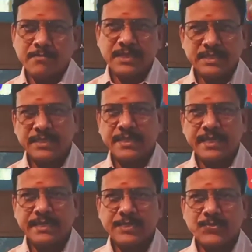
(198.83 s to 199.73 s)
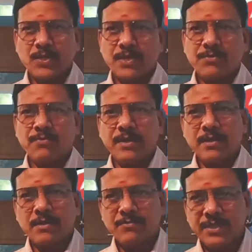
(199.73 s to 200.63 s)
మంచి క్రియేటర్స్ ఉన్నారు వాళ్ళ
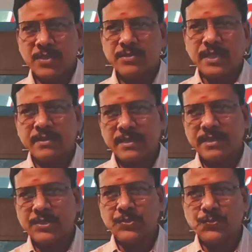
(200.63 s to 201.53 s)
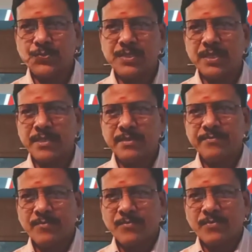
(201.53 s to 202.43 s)
వీడియోస్ అంతటిని చూసి
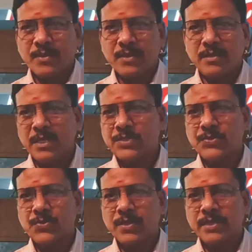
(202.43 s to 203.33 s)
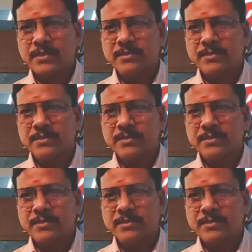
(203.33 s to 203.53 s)
నేర్చుకొని